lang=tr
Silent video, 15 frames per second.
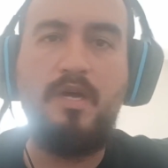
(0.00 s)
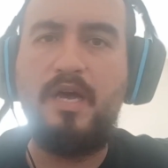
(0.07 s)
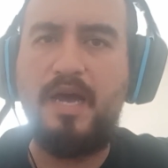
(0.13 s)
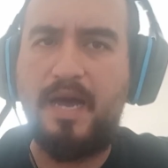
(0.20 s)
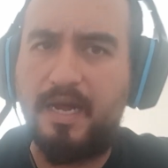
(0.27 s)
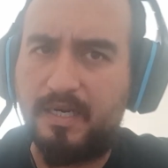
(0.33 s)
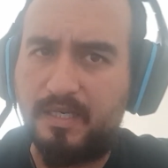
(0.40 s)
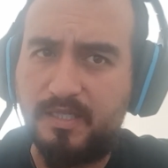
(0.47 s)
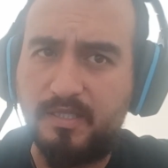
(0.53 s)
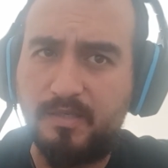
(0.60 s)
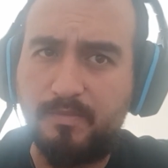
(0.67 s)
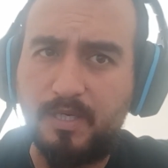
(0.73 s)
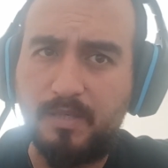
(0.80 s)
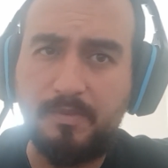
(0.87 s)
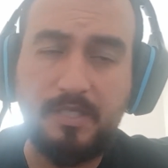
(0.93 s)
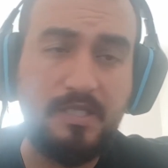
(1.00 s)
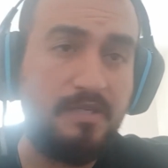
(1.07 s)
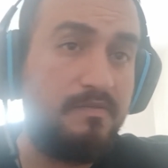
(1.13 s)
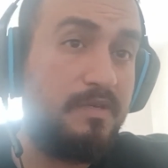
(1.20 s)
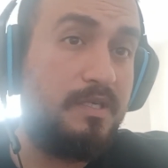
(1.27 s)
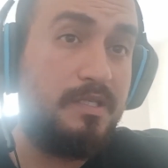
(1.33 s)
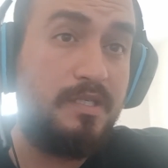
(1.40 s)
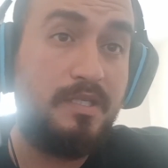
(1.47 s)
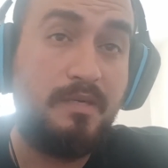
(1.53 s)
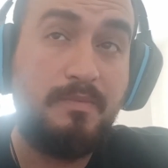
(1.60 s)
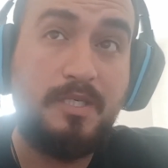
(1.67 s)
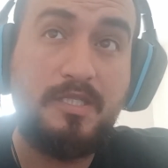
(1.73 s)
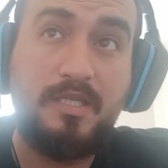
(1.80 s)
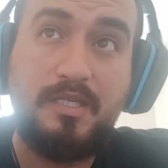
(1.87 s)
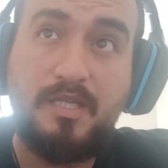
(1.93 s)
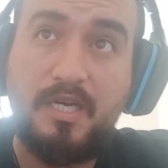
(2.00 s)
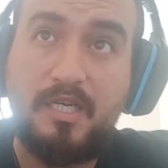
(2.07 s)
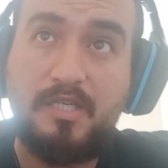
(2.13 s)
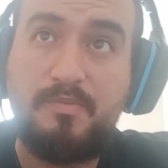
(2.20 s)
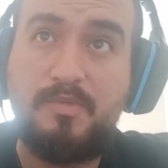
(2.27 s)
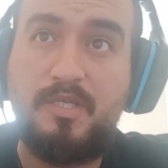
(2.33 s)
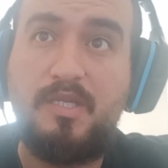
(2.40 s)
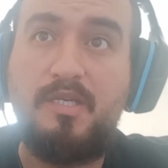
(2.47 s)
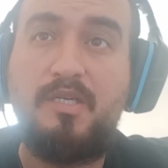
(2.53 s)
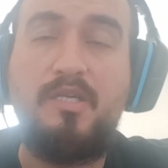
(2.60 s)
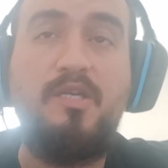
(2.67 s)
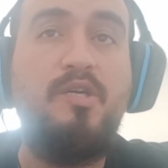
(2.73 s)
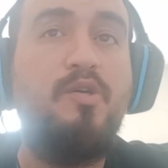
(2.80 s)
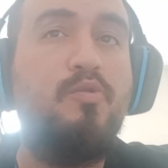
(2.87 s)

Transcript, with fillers: Herkese merhaba sevgili Didem Arslan takipçileri.